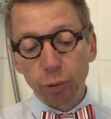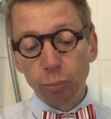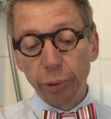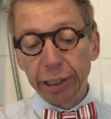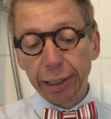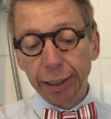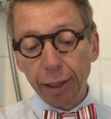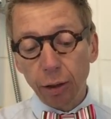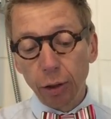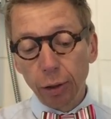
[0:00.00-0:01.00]
une bouée
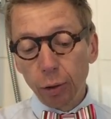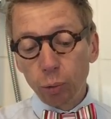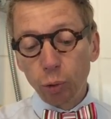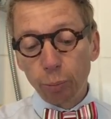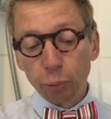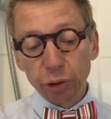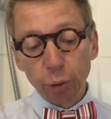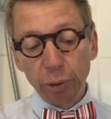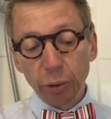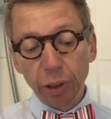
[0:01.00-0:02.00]
canard ou de
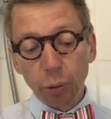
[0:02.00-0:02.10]
plonger au milieu